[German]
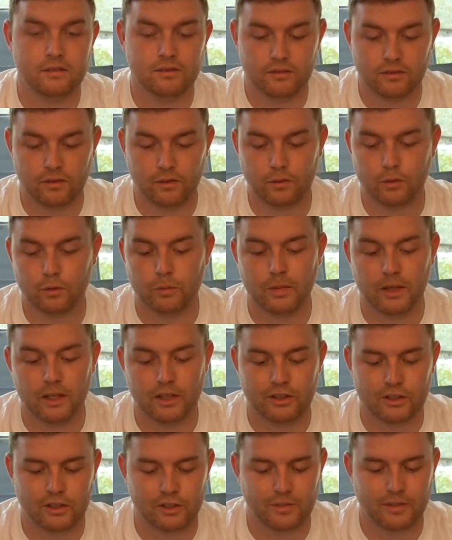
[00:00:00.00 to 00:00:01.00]

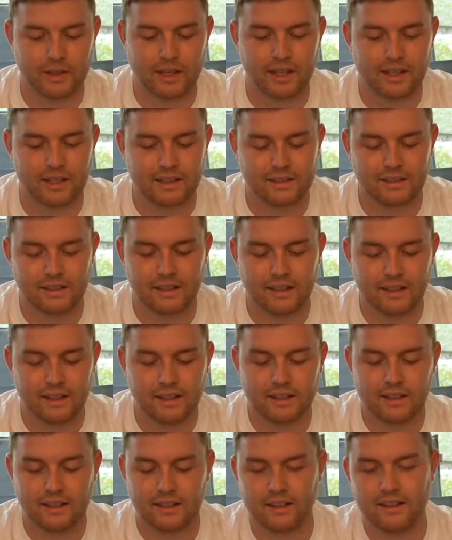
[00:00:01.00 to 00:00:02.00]
verfügbaren Sprachen
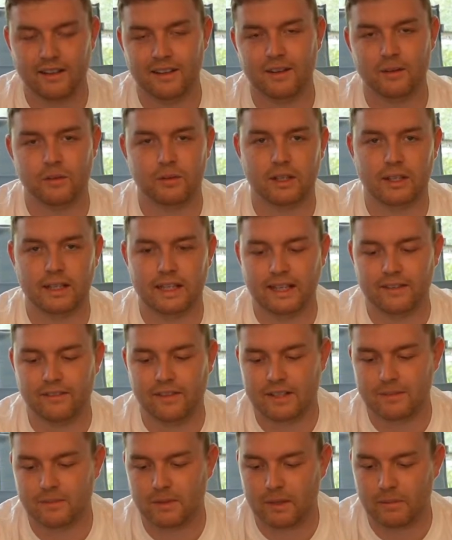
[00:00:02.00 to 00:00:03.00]
äh, und erklärt,
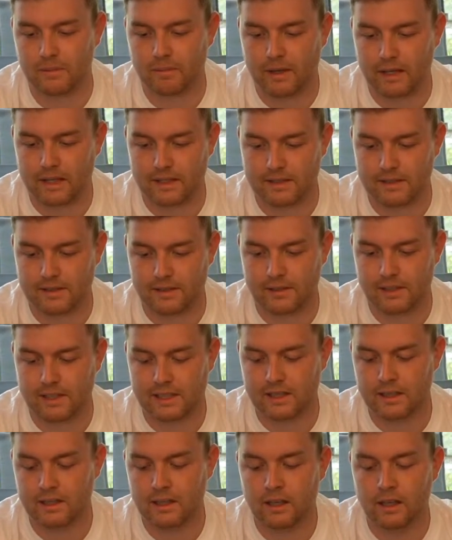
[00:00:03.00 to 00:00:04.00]
was man eben machen
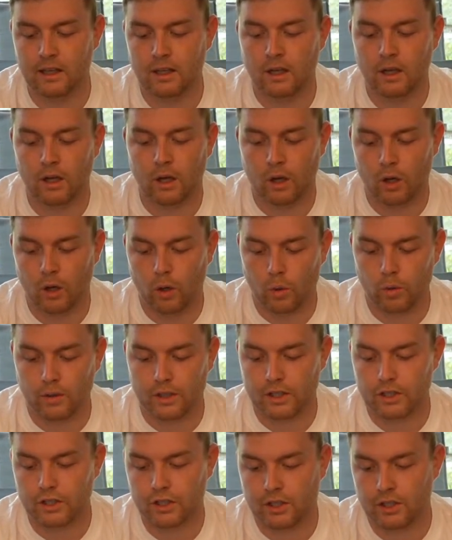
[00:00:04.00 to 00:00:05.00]
sollte. Und
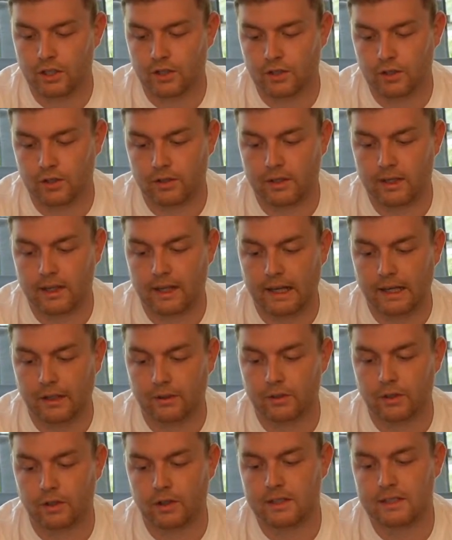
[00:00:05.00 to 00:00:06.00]
dann steht hier schon,
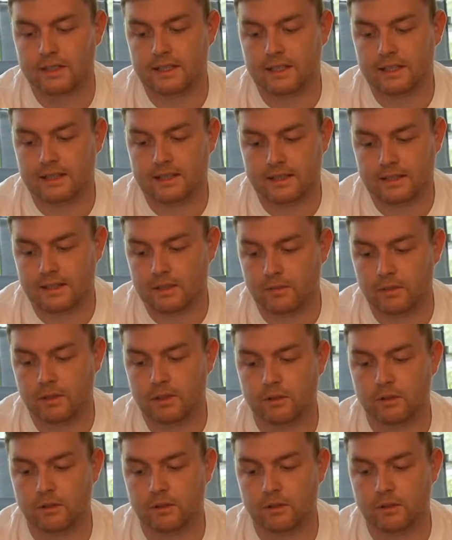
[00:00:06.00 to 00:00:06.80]
EchoDot ist jetzt mit